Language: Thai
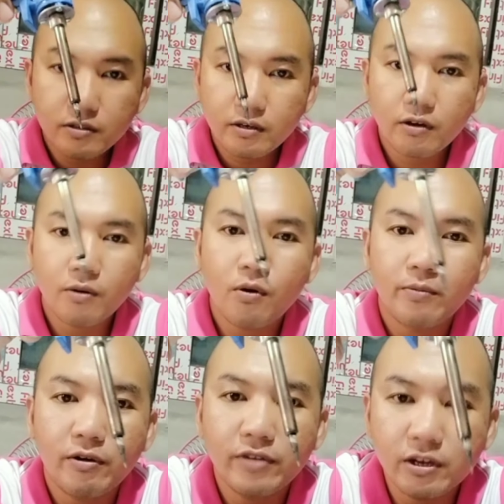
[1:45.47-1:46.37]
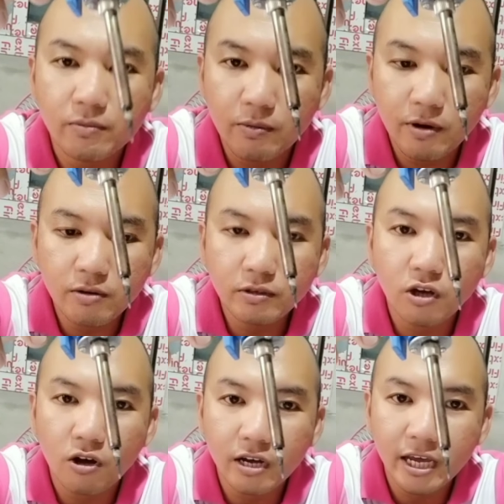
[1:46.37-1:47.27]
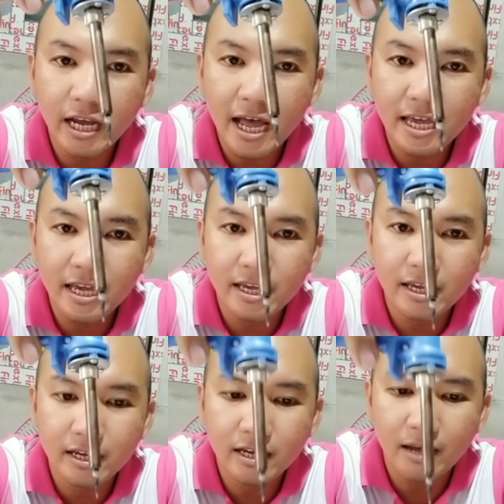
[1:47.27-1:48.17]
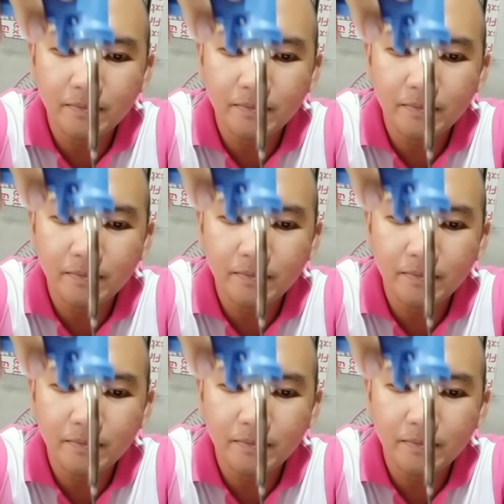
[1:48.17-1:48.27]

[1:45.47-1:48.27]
ของผมเนาะวิธีของผมเนาะเจาะใกล้ๆกับ